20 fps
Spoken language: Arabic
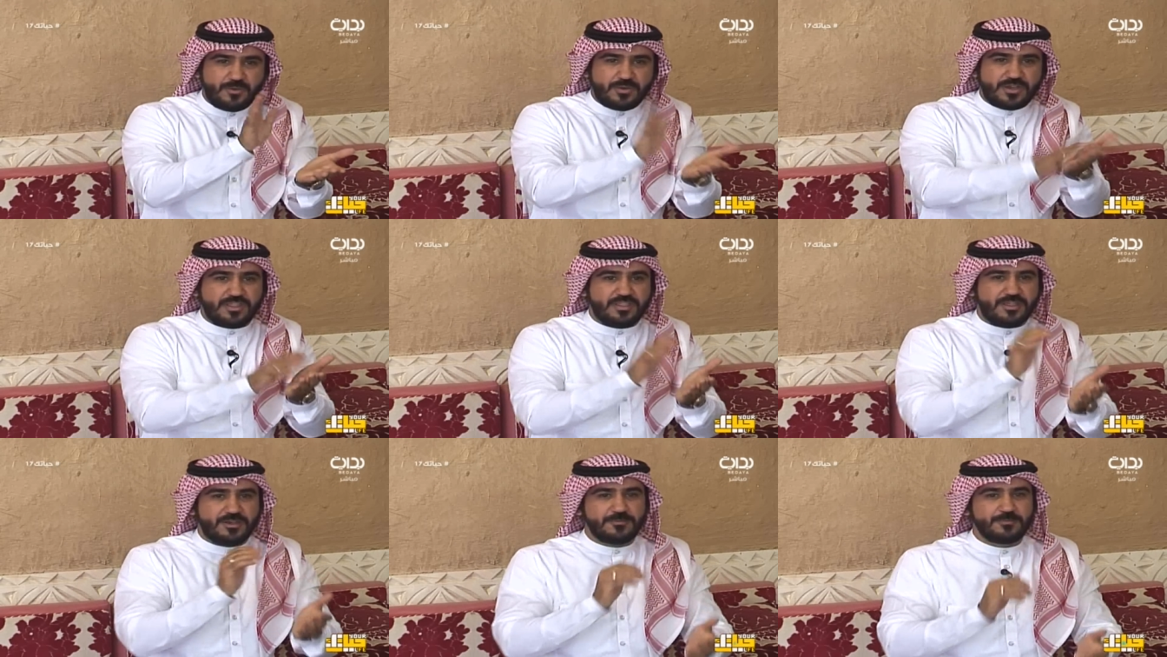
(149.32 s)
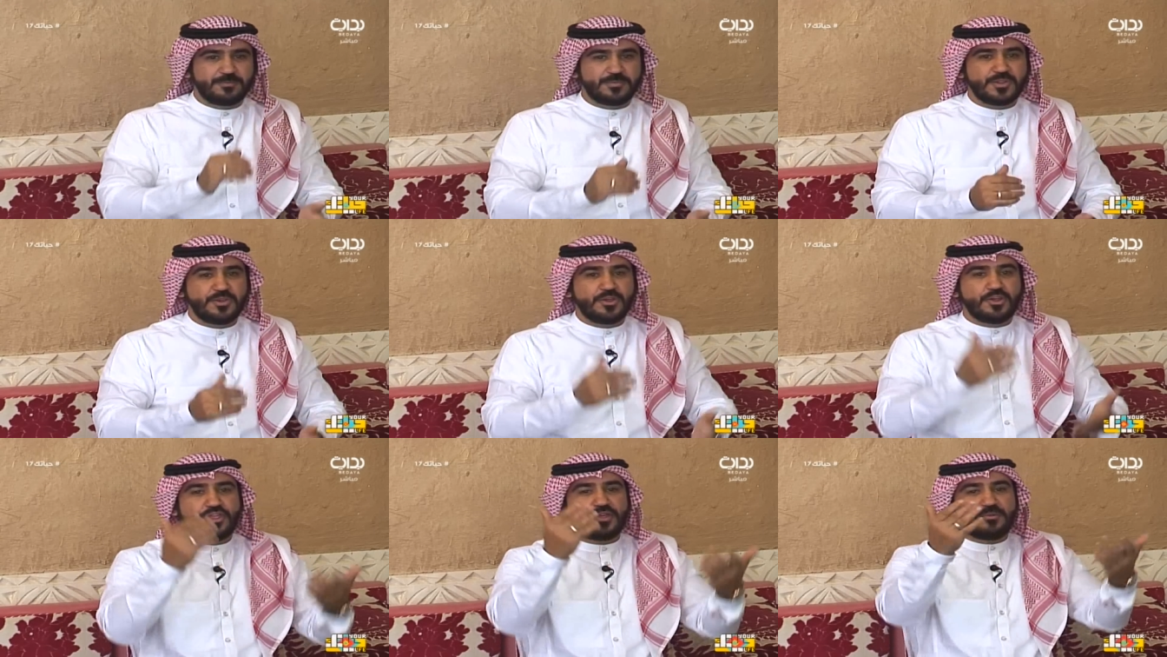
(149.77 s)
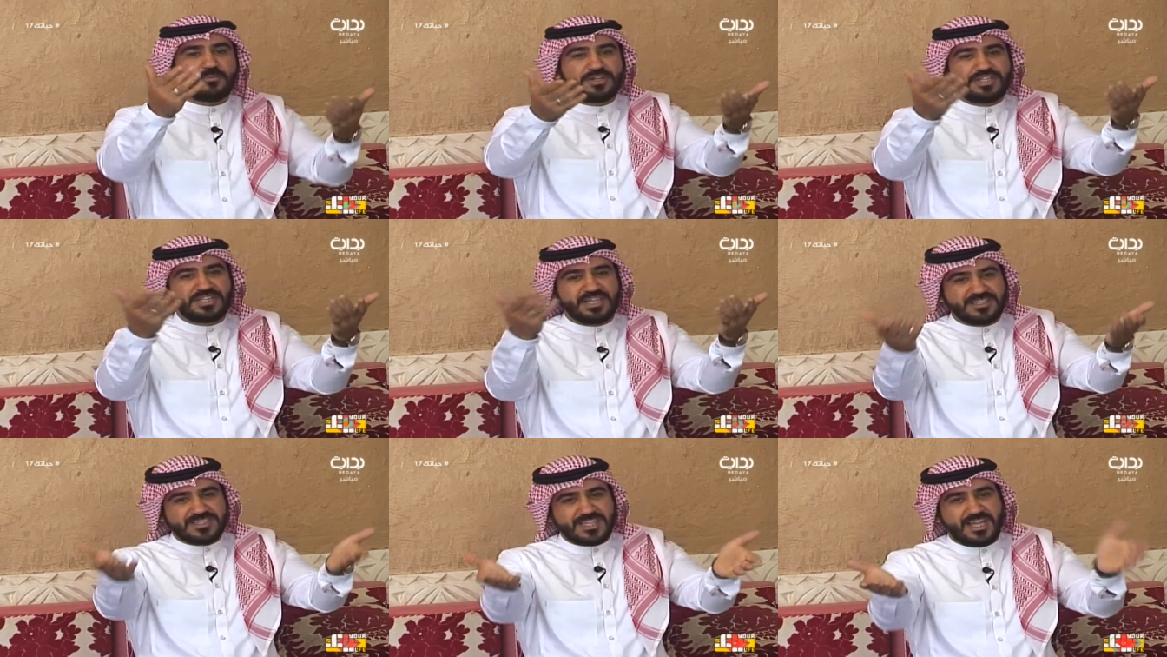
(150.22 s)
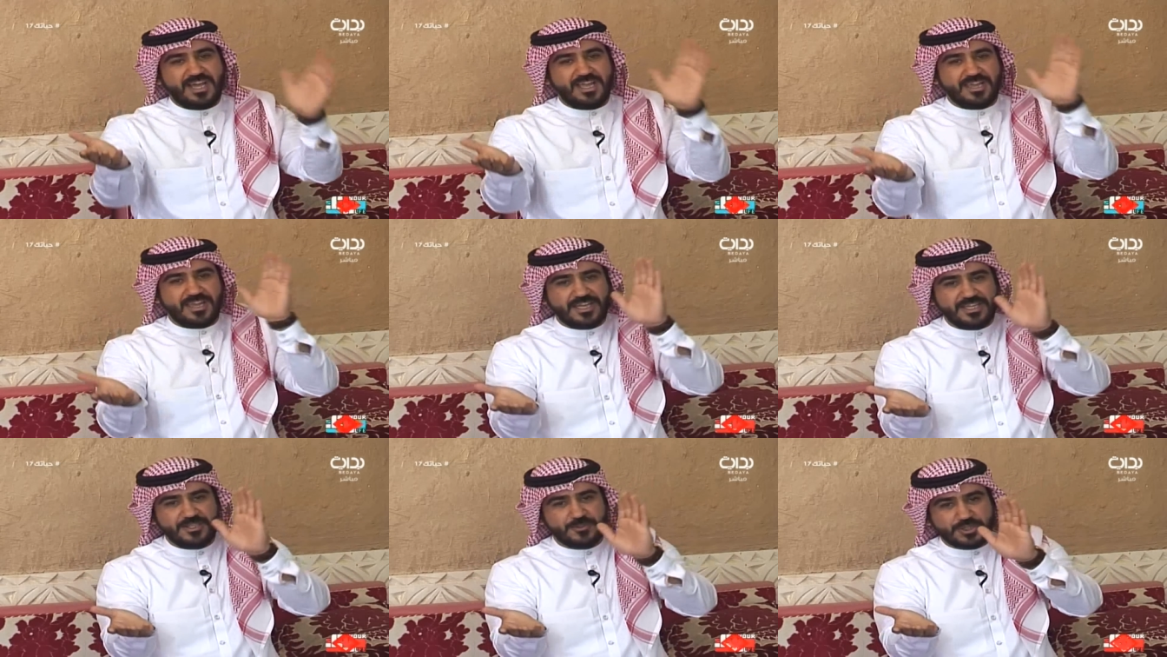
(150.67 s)
وكذا ثم بعدين
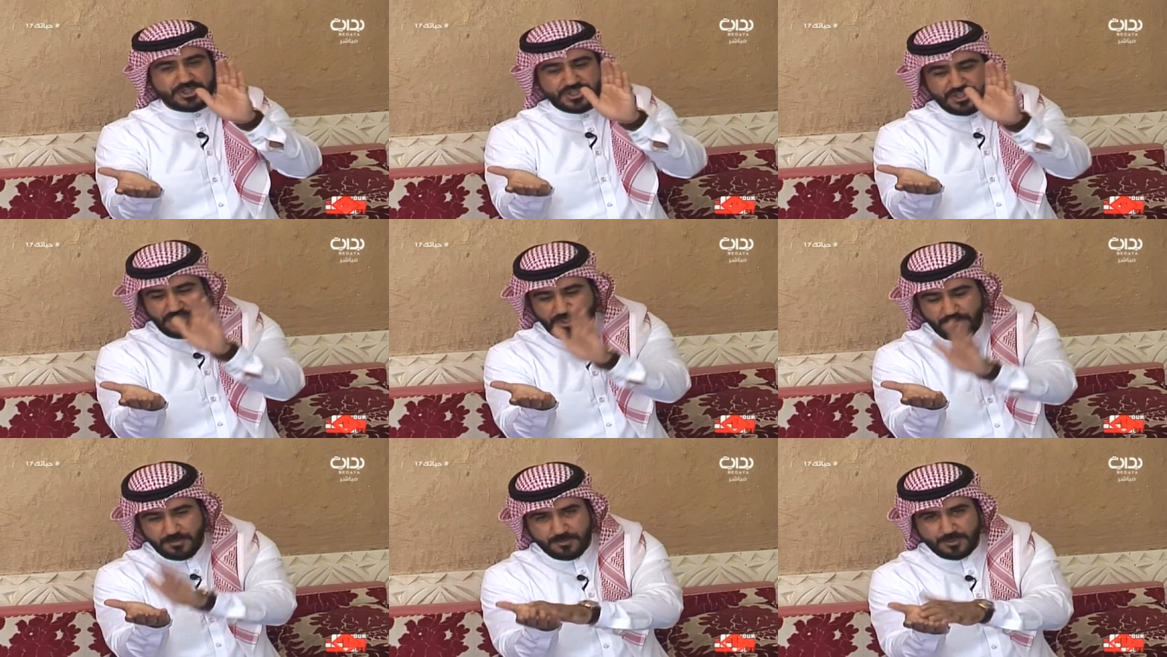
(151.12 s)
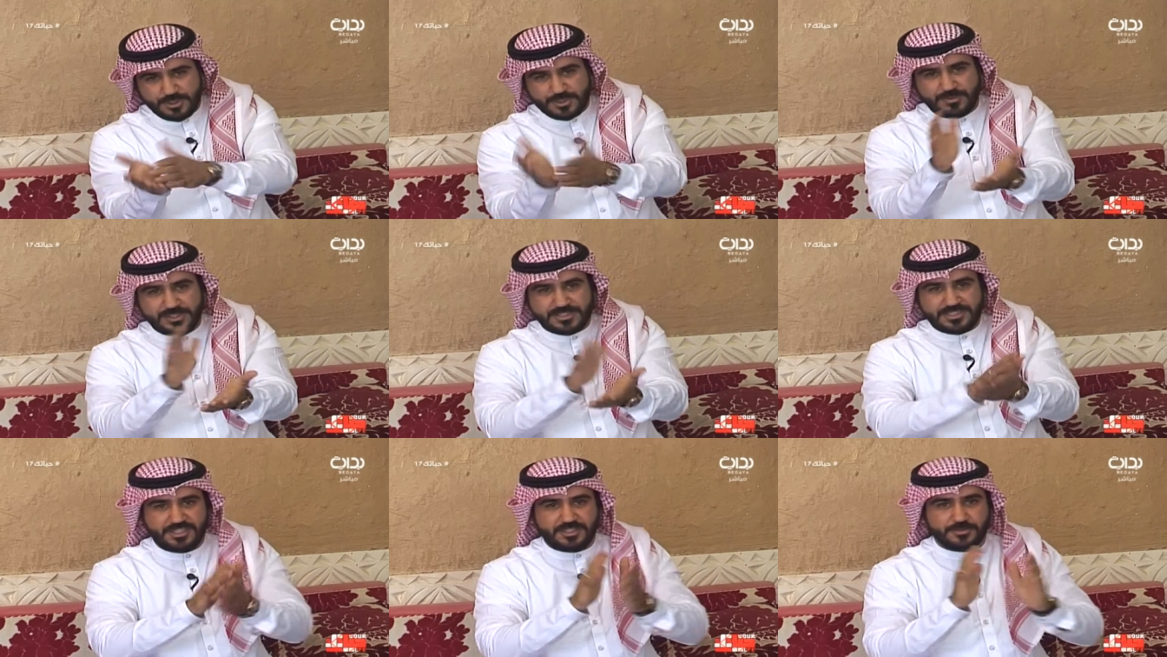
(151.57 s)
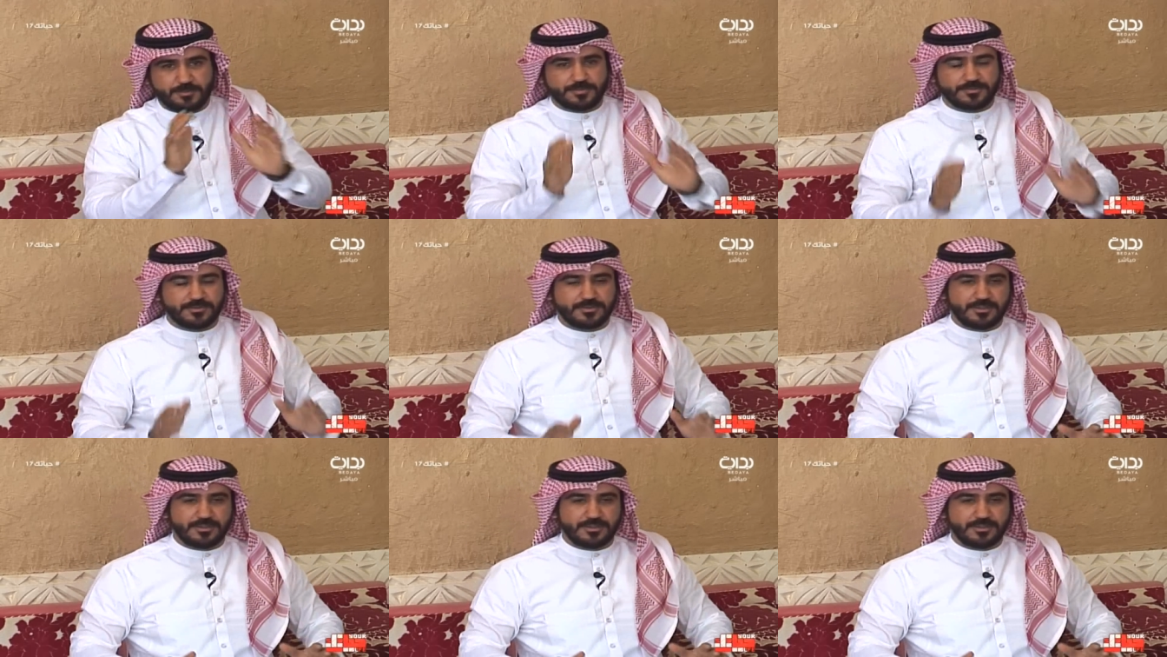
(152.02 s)
تعال هي وش تحب وش ما تحب